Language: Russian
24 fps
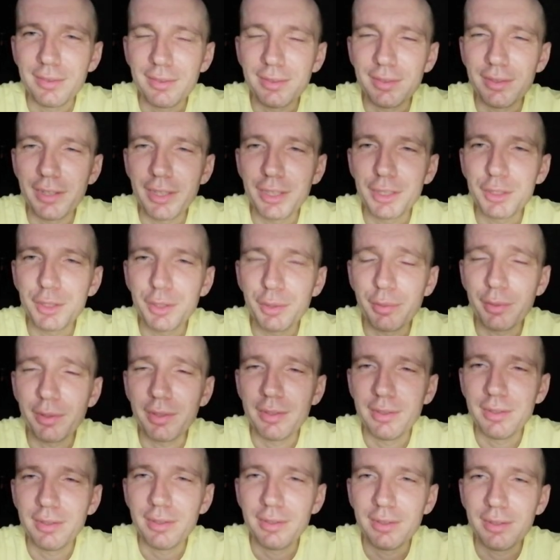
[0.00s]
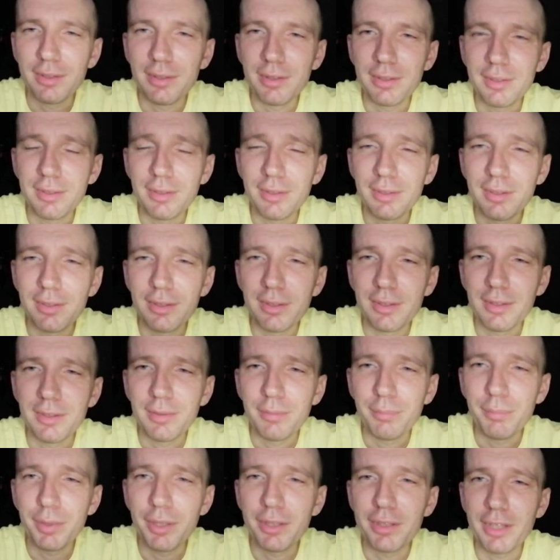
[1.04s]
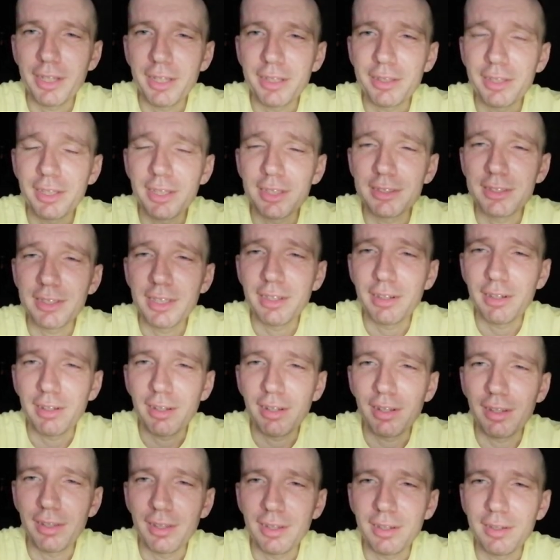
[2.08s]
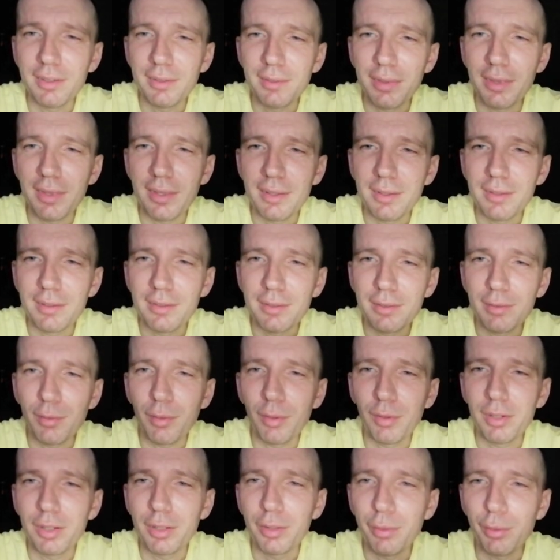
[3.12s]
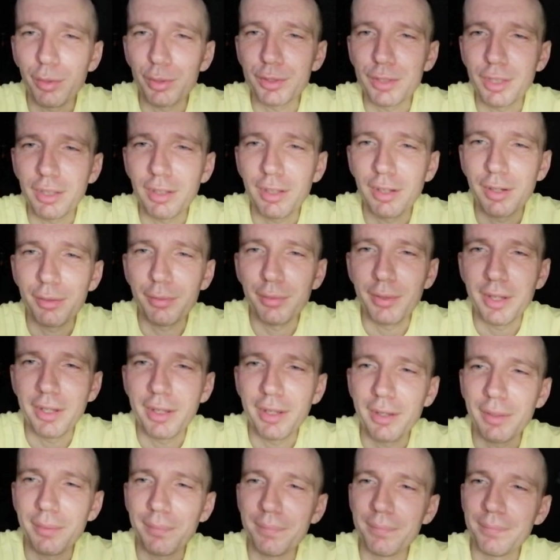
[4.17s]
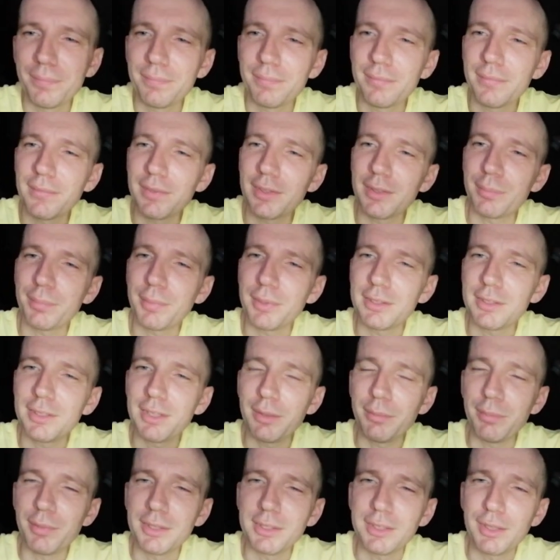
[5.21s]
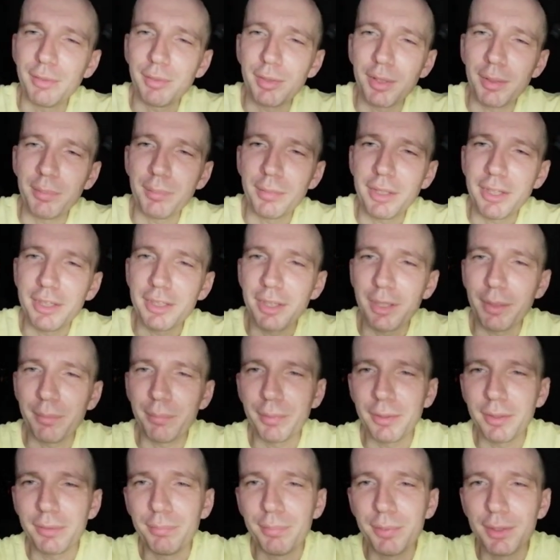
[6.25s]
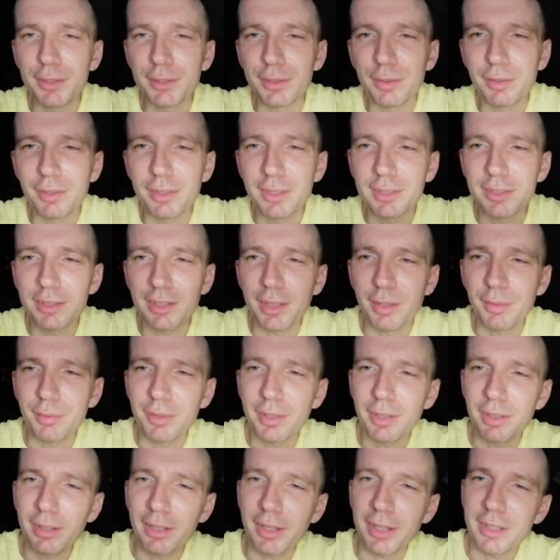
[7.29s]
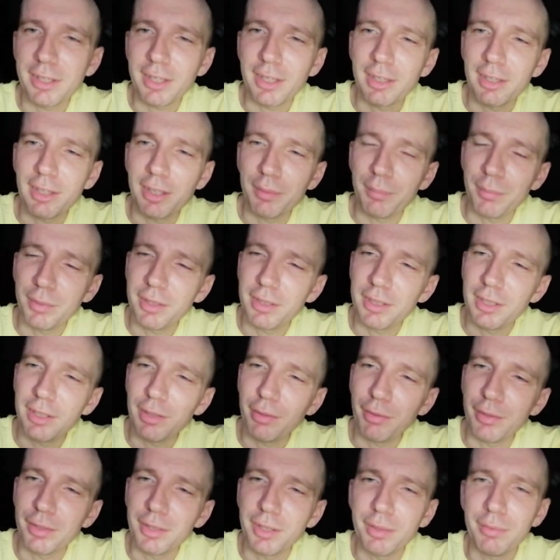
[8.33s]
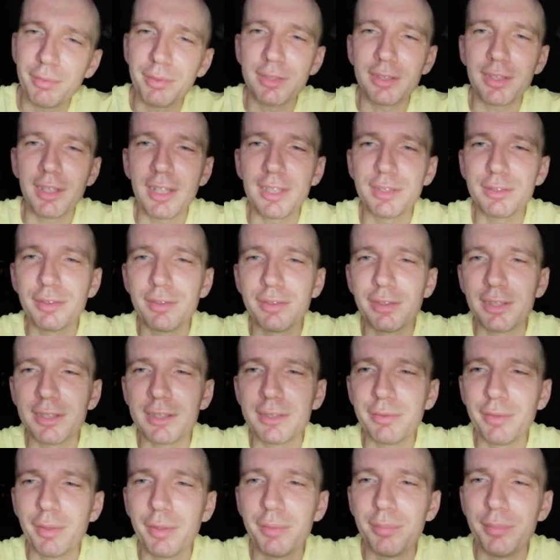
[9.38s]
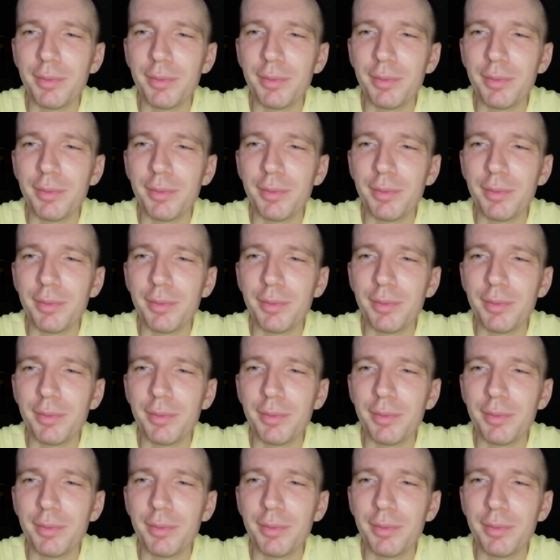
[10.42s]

Нечего пенять на зеркало, то ли рожа кривая. Спасибо за внимание, подписывайтесь, ставьте лайки, комментируйте, высказывайте свое